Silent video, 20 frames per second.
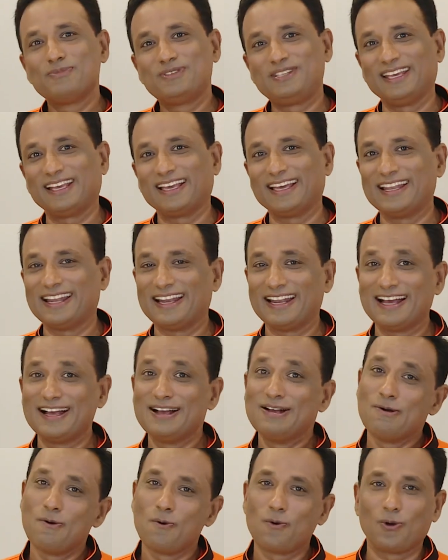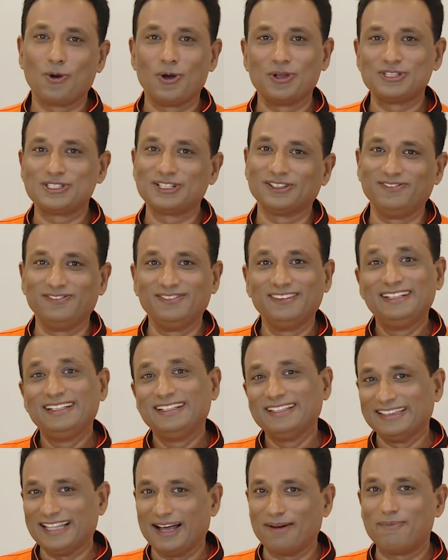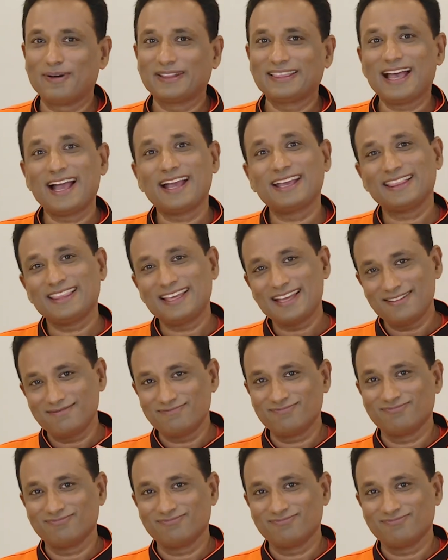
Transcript: చికెన్ అయినా కొంచెం దెబ్బ తాకితే